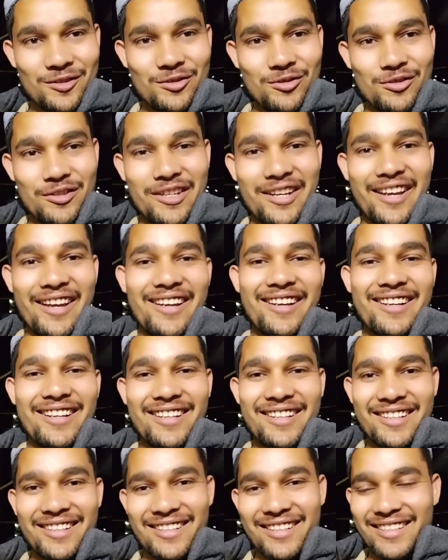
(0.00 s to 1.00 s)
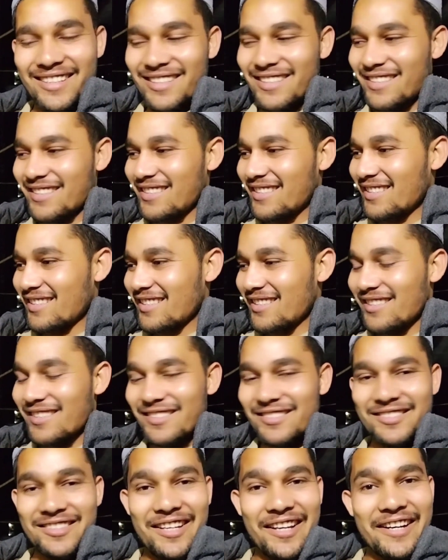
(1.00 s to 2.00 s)
सुनिए
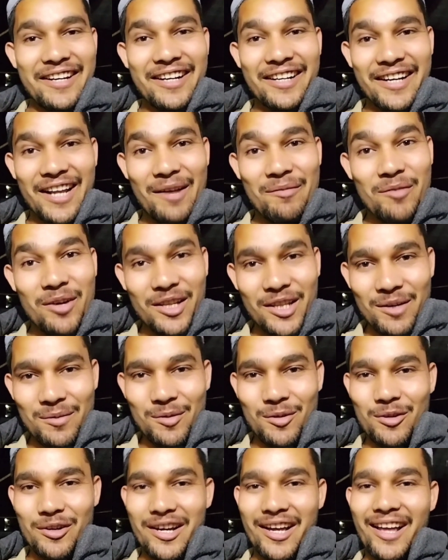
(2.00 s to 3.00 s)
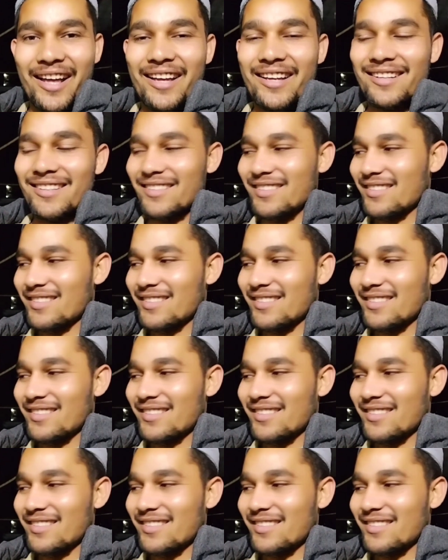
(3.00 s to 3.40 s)
शहरी का टाइम ख़त्म हो गया है